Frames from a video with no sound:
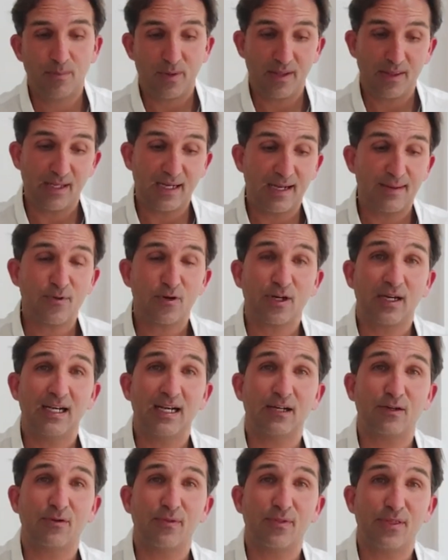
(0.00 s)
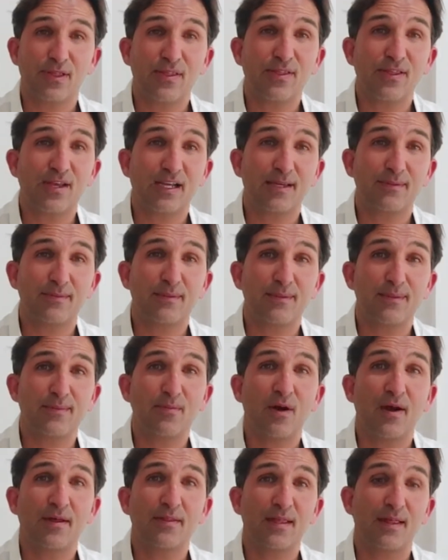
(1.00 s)
Pues digamos que la conciencia que
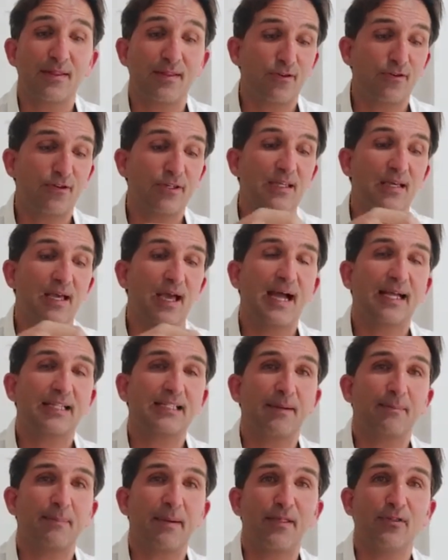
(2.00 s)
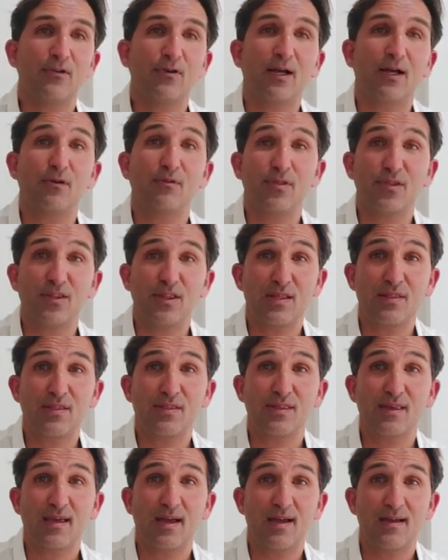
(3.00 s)
vivimos a día de hoy ha tapado la
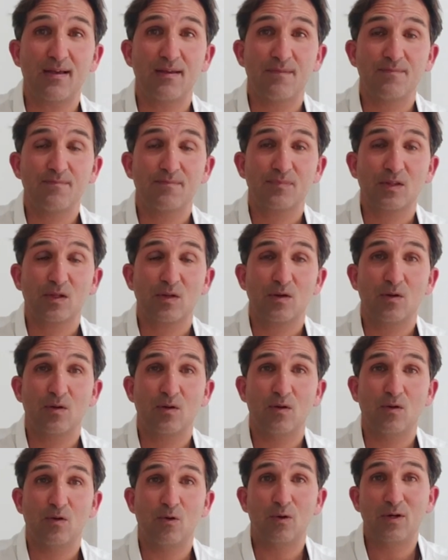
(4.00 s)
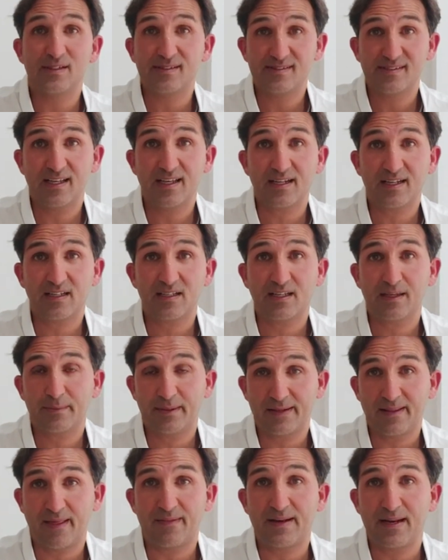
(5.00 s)
conciencia o el ser que
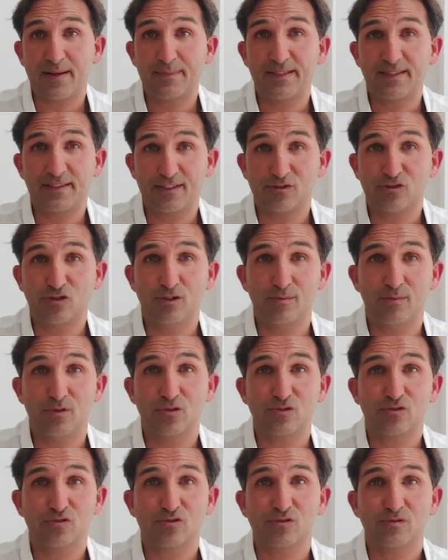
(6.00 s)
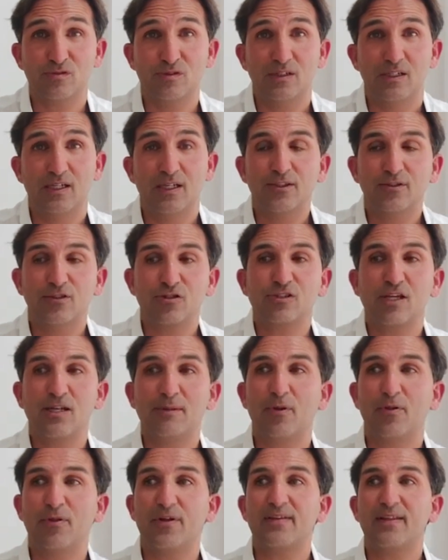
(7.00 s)
verdaderamente somos. Entonces
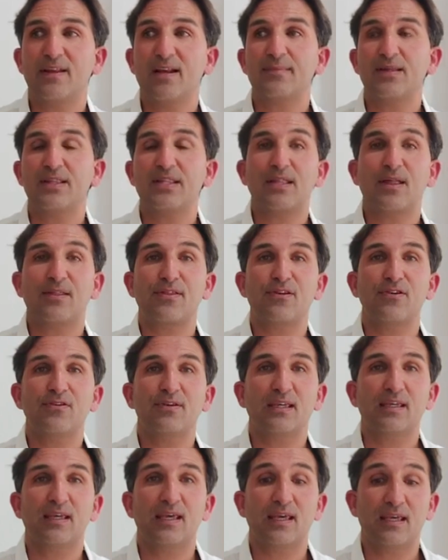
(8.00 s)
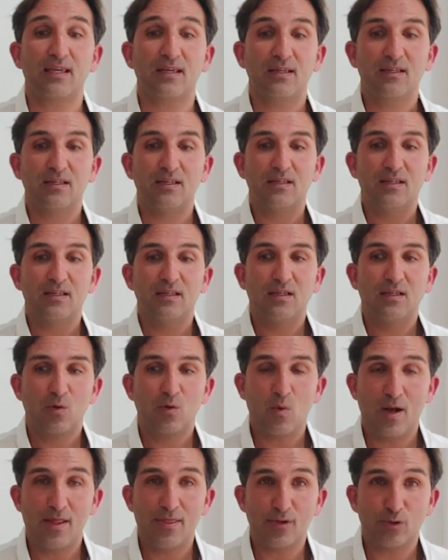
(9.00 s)
el poder de la meditación es que
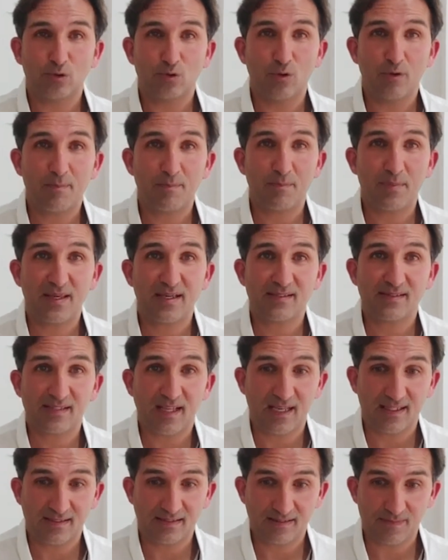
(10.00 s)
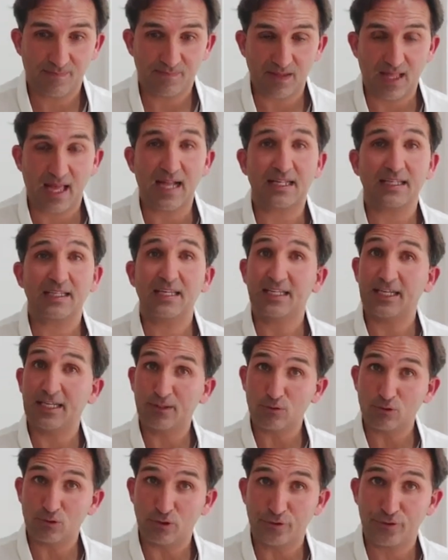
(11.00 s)
cuando tú empiezas a
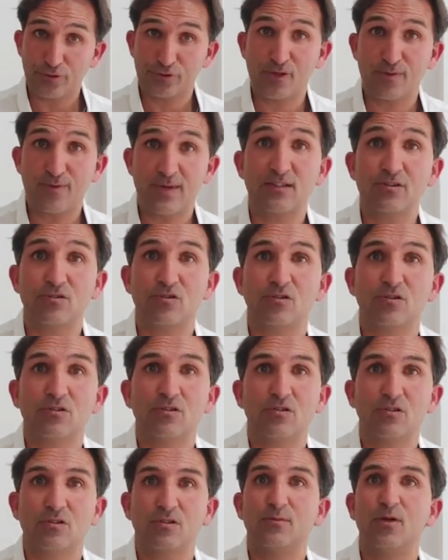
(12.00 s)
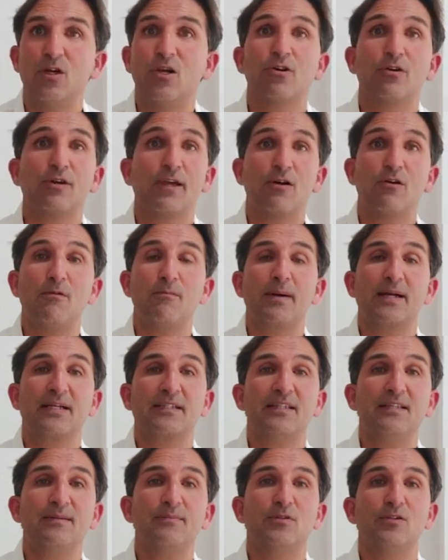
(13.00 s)
adquirir un conocimiento, como es lo que
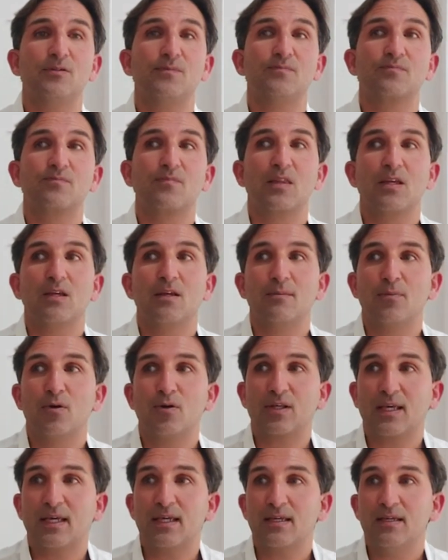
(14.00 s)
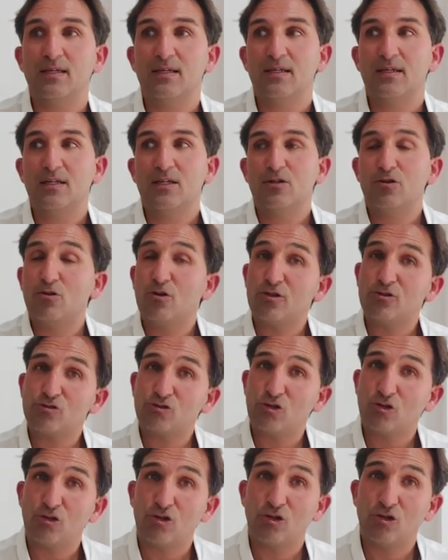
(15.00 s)
compartimos, porque no es
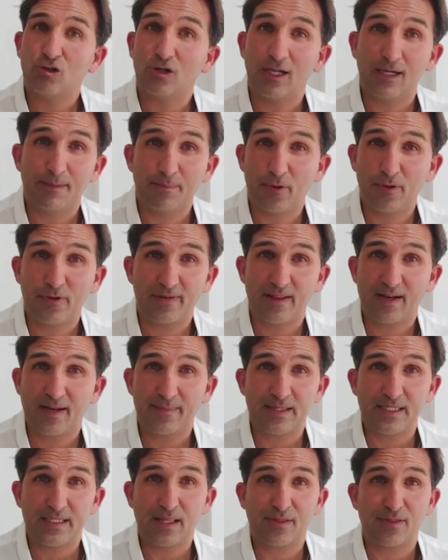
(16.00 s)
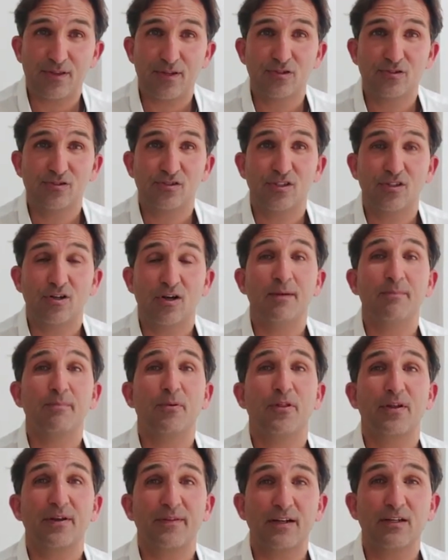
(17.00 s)
solo el poder de la meditación, sino es el
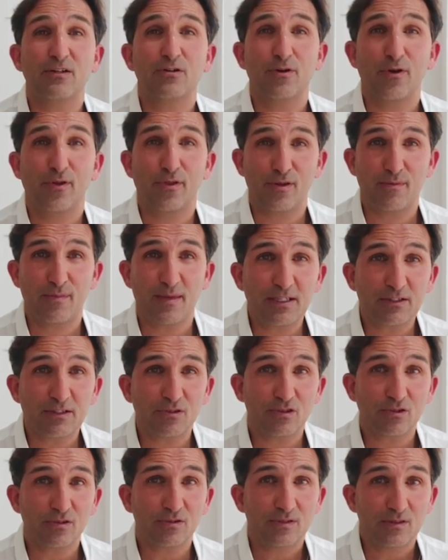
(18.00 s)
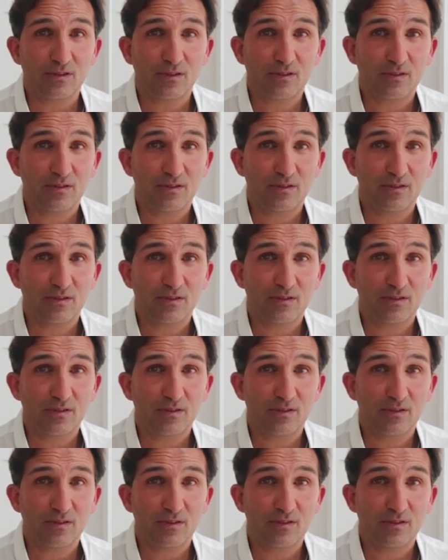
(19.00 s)
poder del conocimiento.